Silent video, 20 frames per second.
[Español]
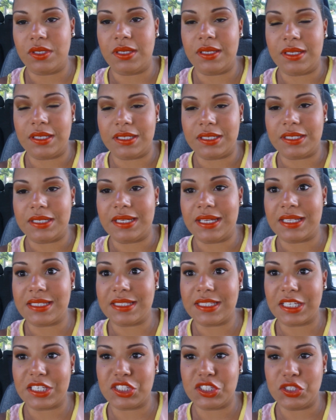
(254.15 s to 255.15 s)

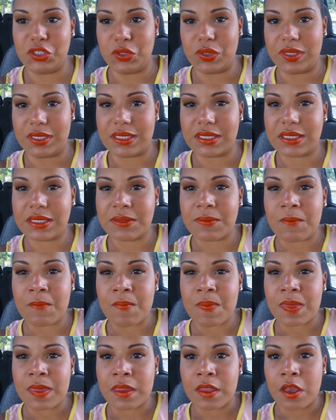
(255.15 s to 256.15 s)
excepciones,
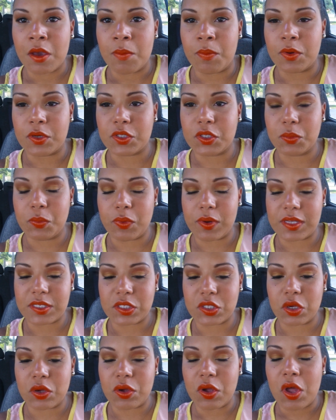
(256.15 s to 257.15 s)
por
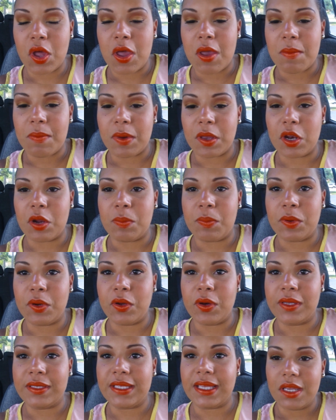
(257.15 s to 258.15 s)
supuesto, pero por
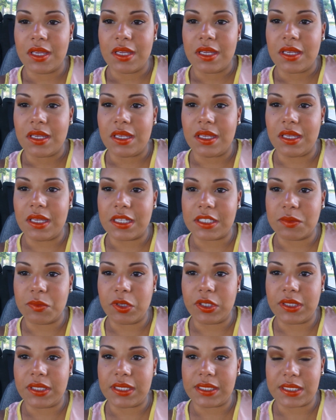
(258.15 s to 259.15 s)
lo general... Y es
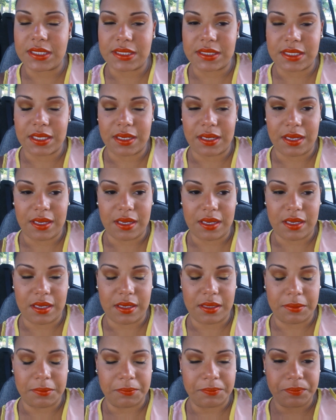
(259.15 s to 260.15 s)
muy triste
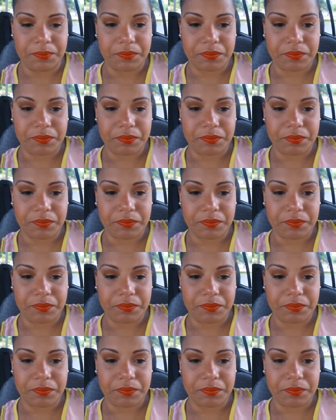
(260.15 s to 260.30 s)
que